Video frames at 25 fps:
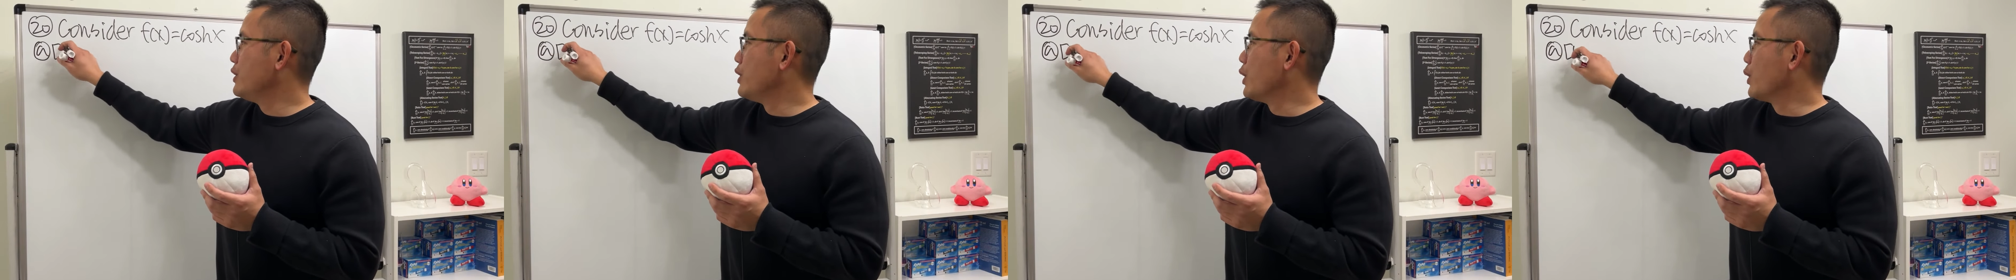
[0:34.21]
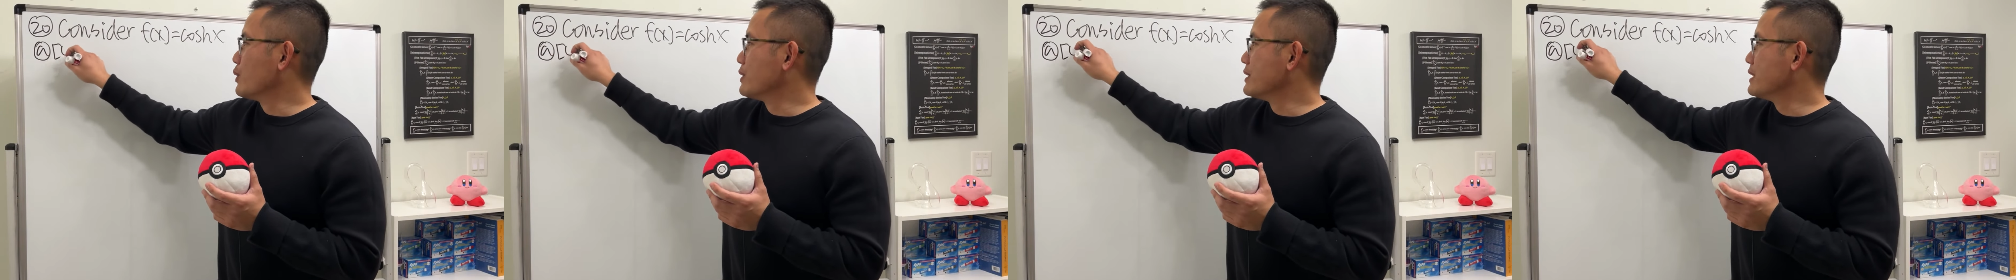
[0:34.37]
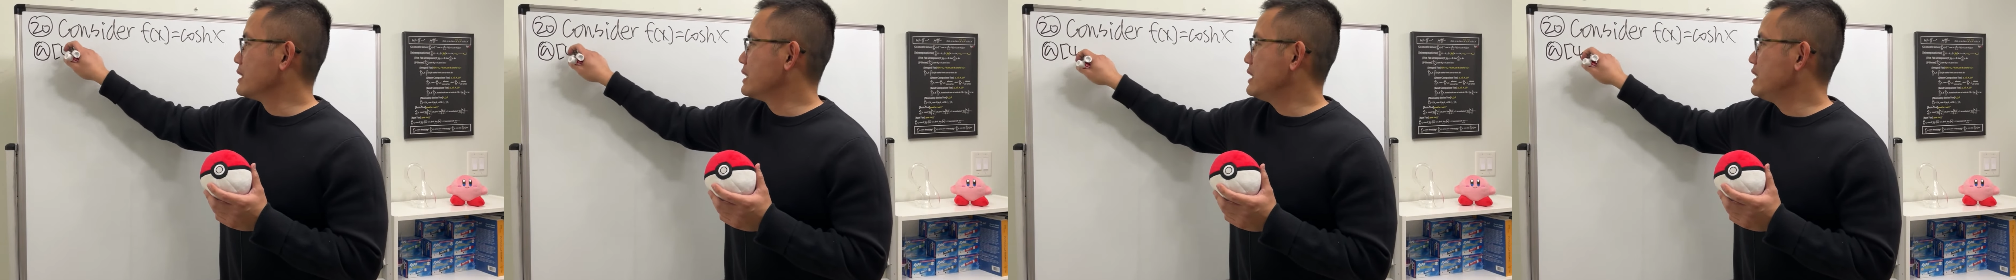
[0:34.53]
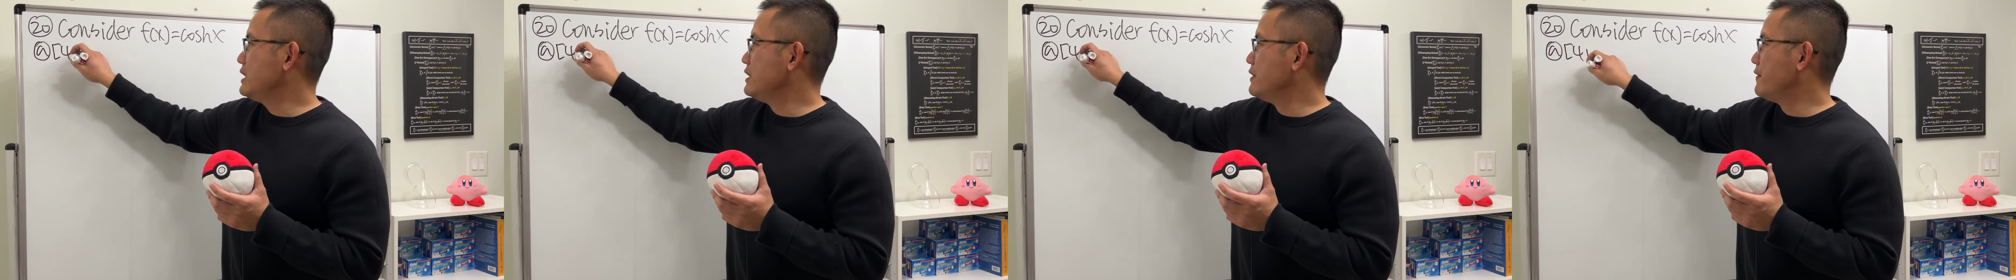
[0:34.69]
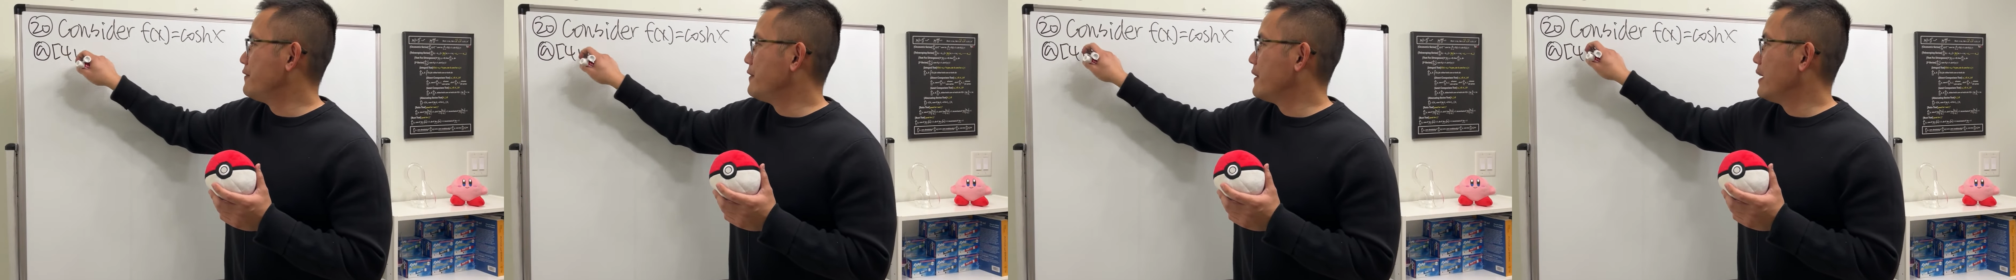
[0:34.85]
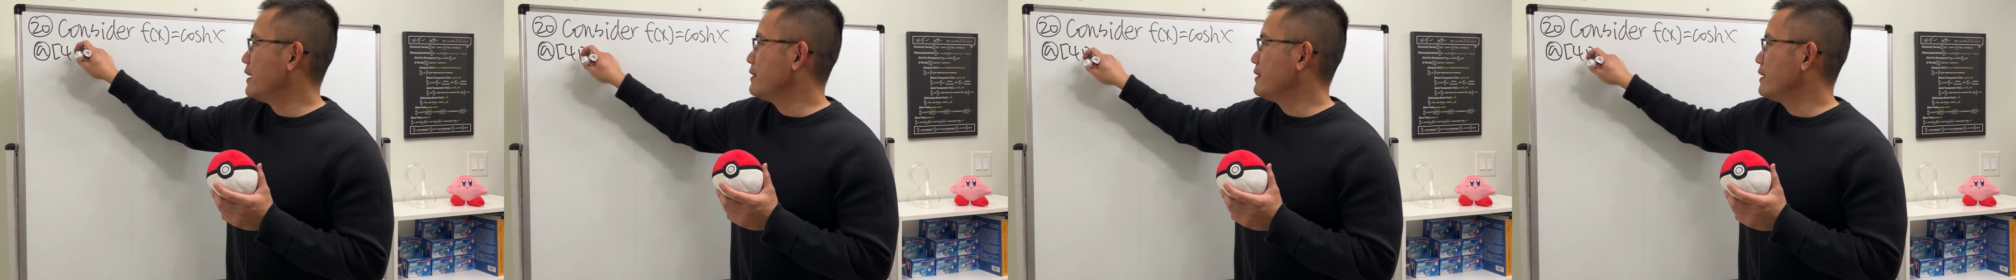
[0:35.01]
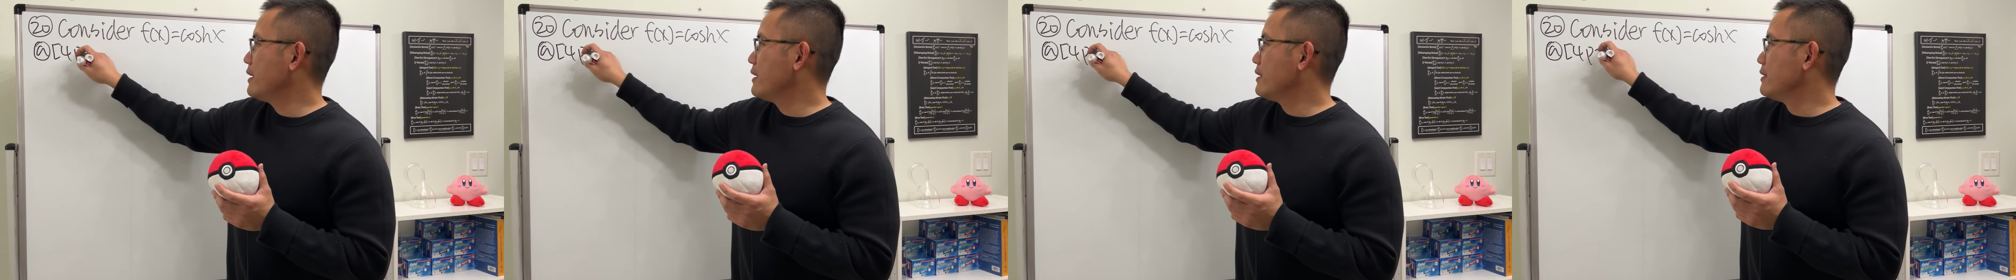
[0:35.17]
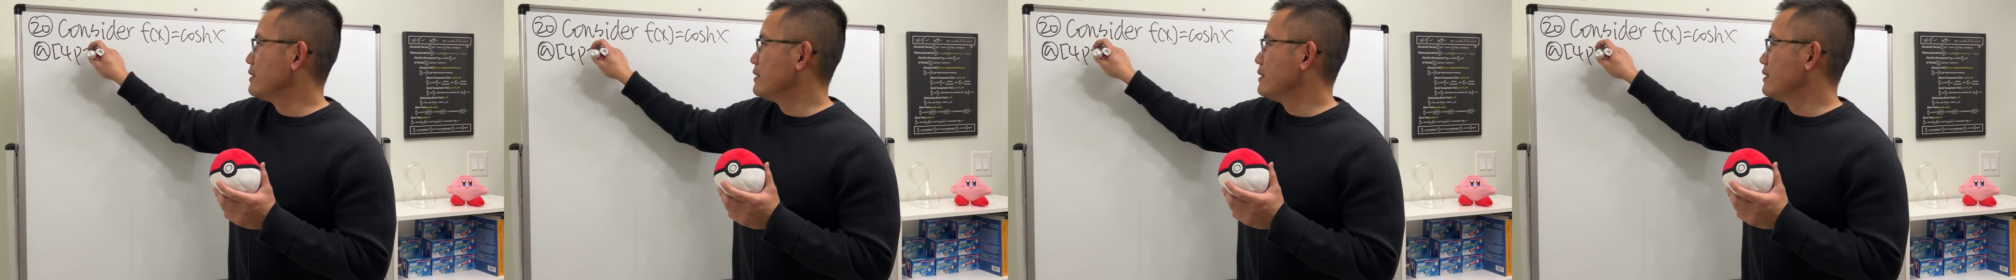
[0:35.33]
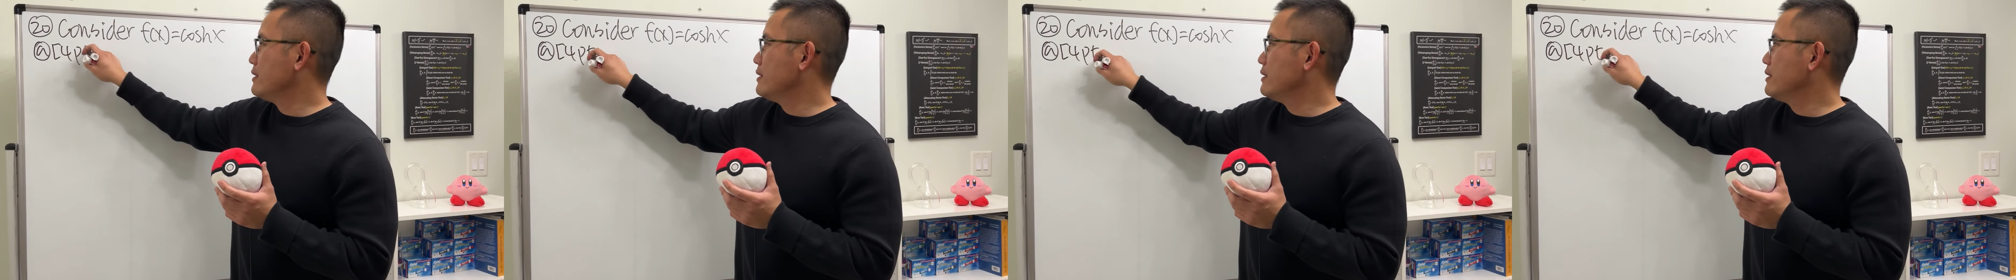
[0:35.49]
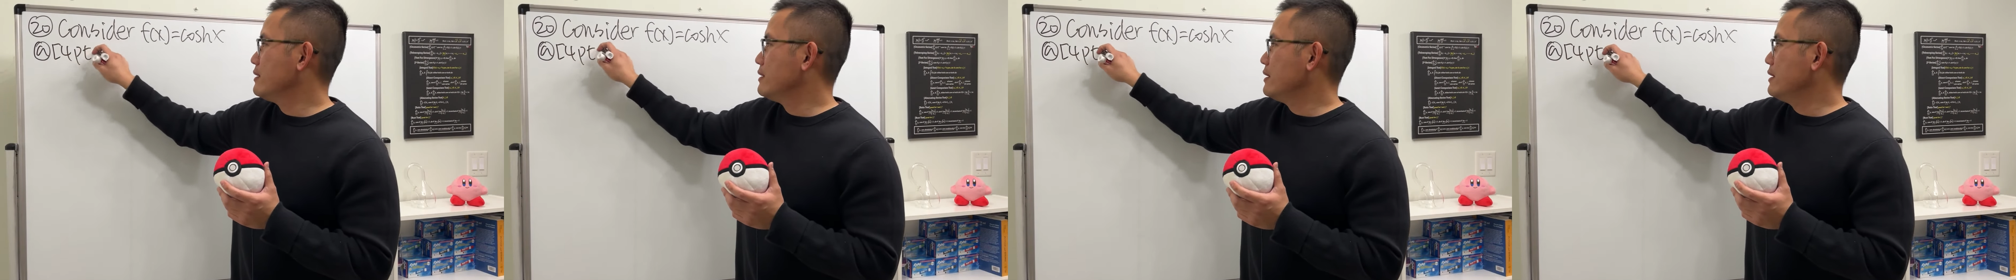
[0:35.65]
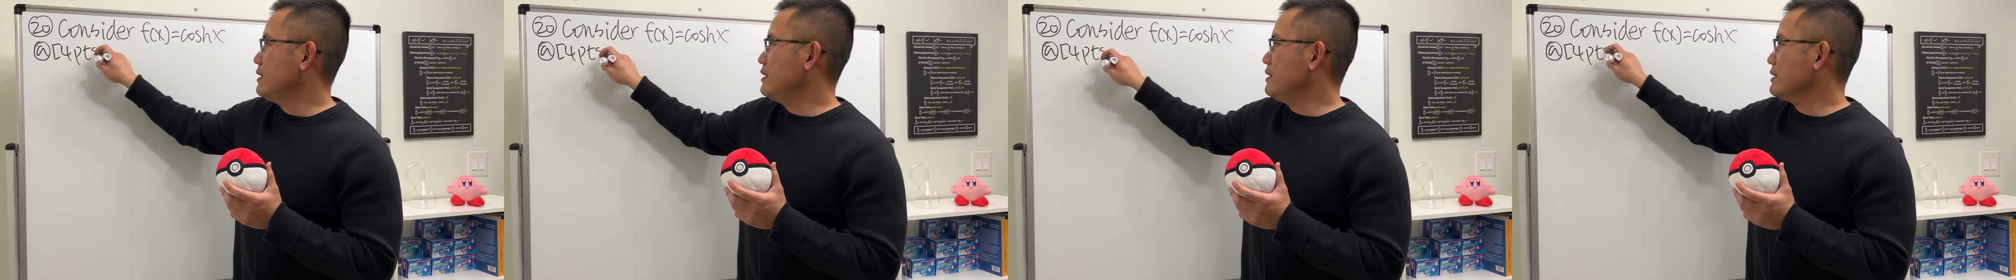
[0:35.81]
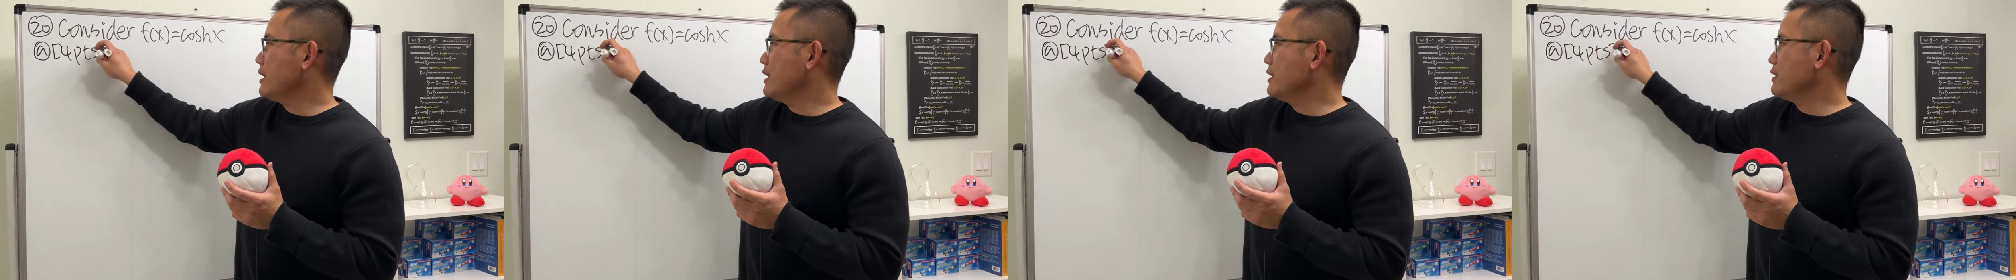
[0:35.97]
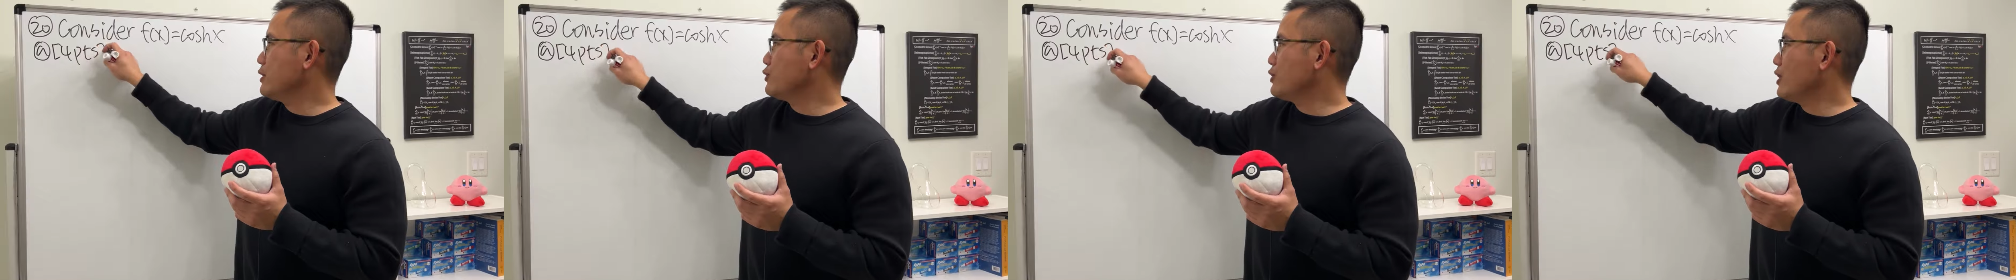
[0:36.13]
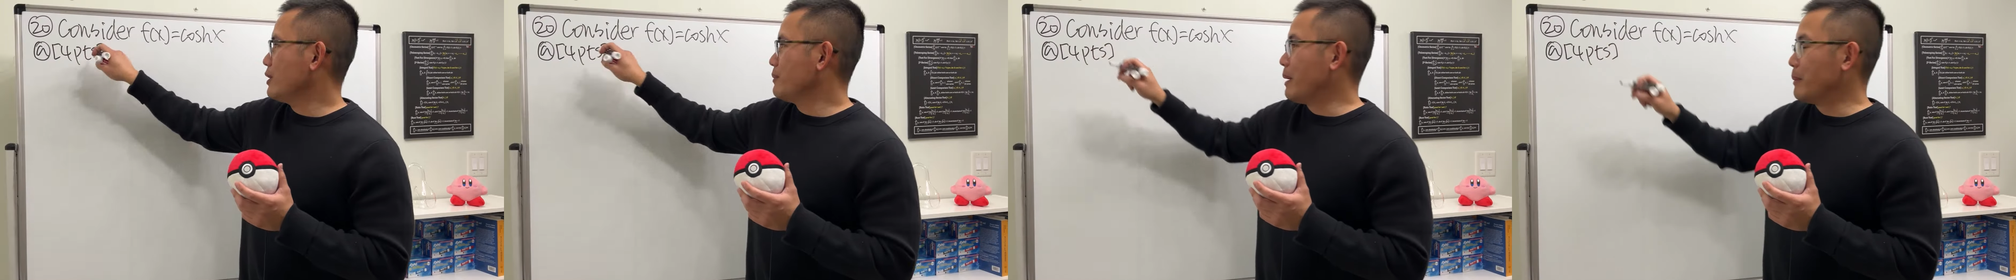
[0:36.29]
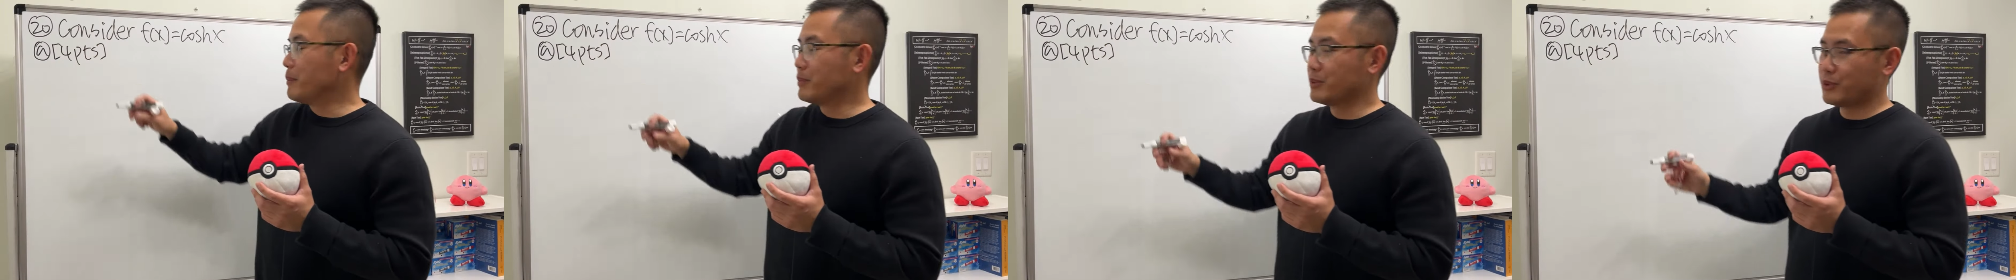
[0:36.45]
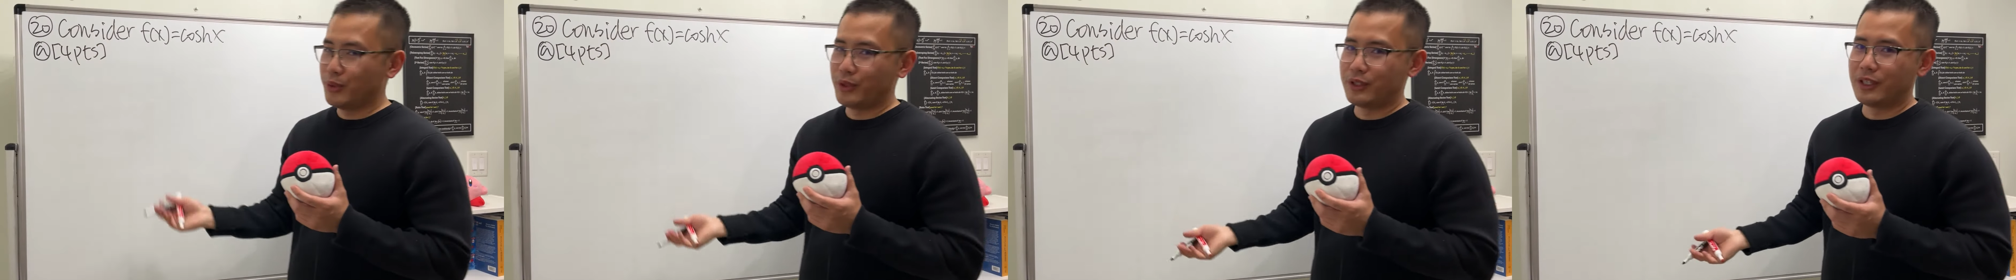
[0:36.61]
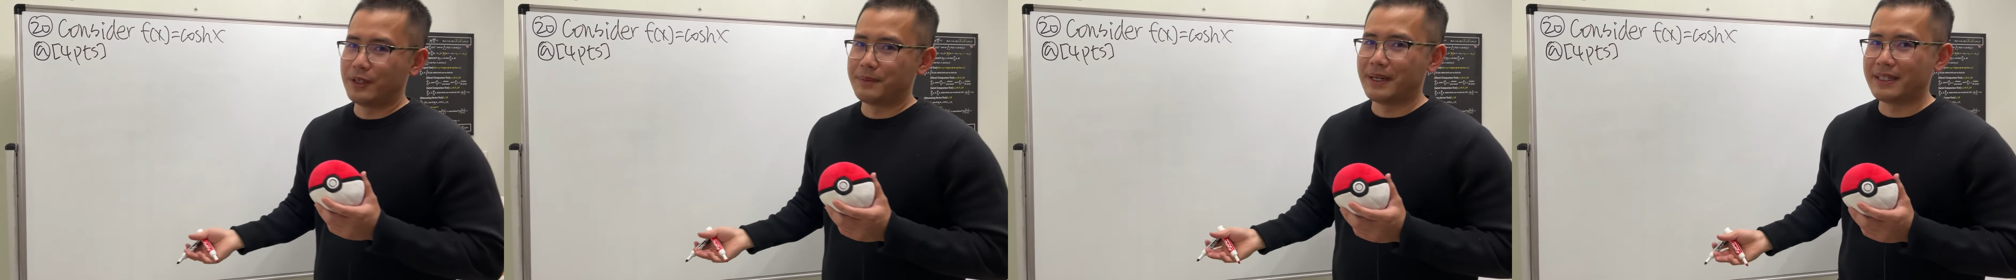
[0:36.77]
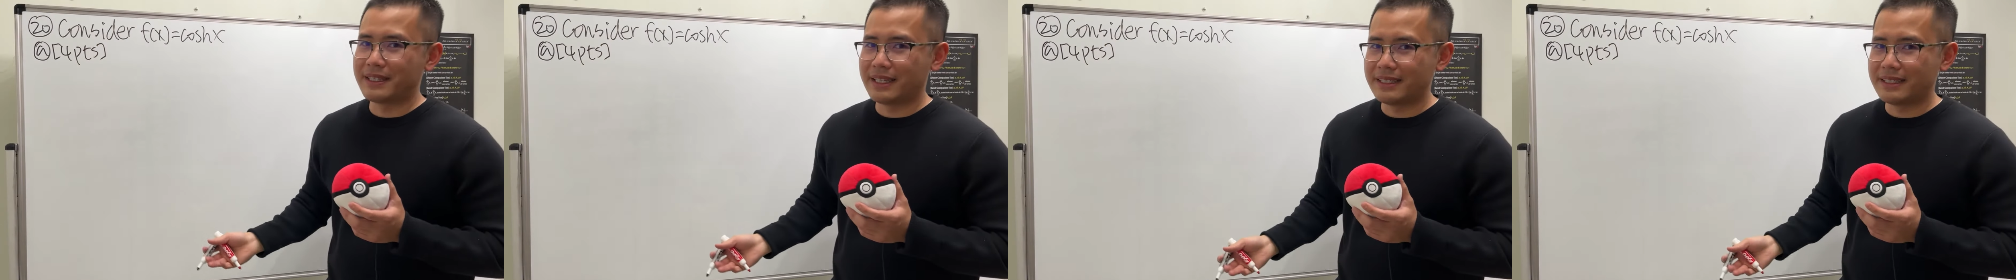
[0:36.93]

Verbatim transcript: 有四分，啊，看上去还蛮不错的吧？